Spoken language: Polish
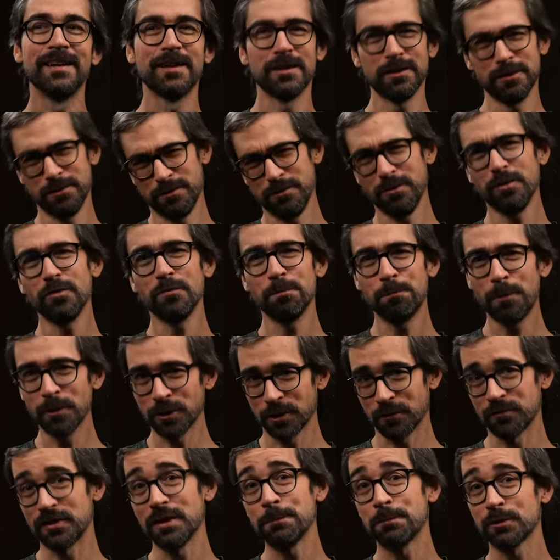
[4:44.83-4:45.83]
e,
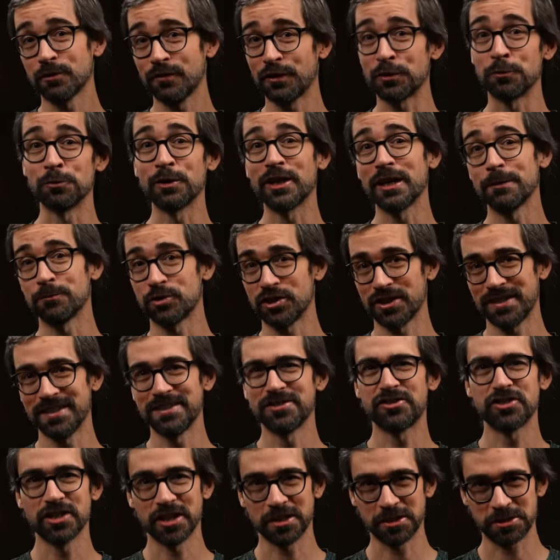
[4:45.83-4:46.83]
ponownie pod warunkiem, że
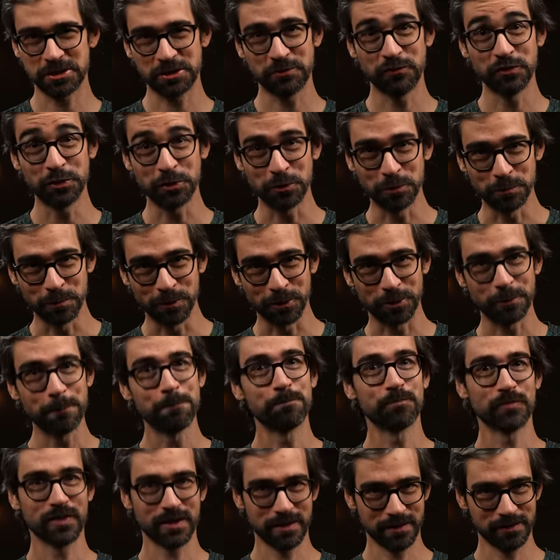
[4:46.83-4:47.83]
ten czerstwy humor
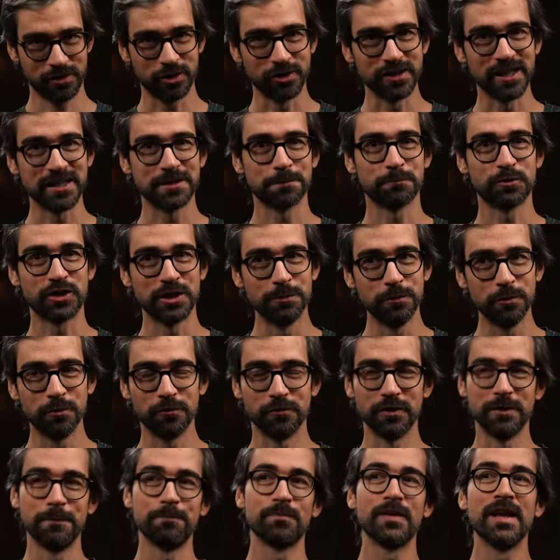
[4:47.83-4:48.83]
do nas
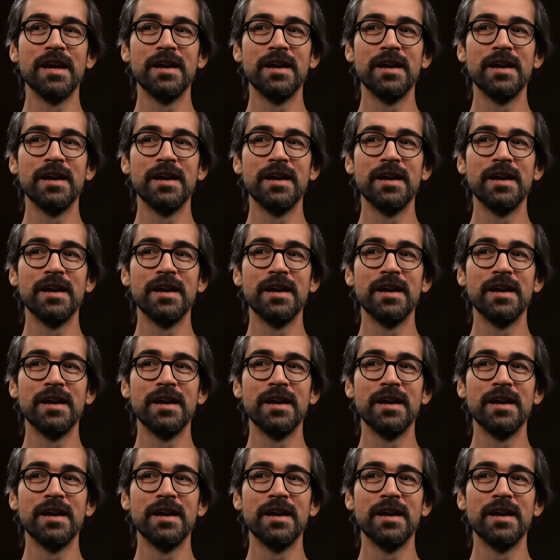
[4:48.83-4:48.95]
przemówi.